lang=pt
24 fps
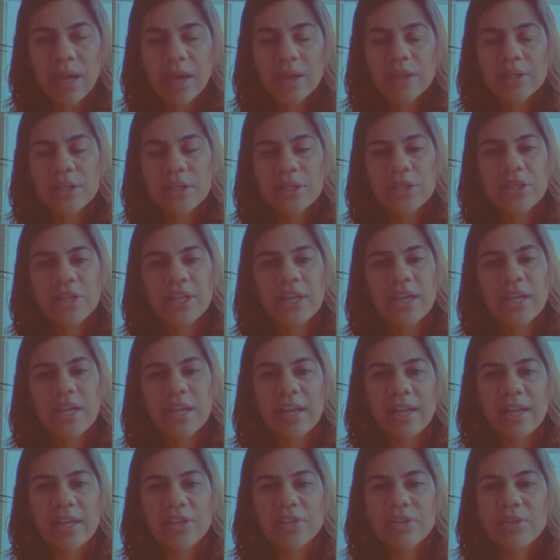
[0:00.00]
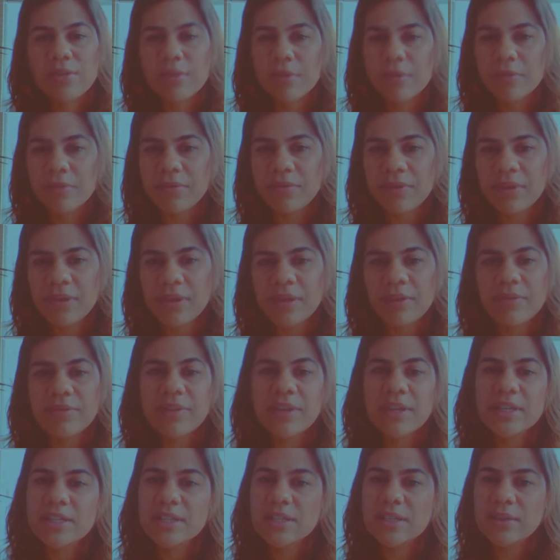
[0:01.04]
A gente tem, além de crowdfunding
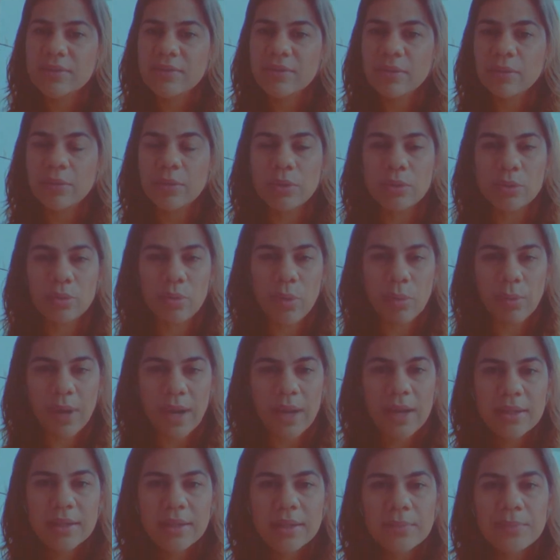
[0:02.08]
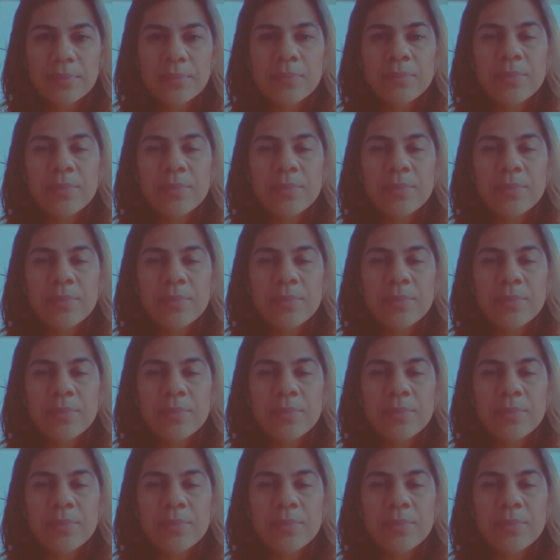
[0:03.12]
flexível e tudo ou nada,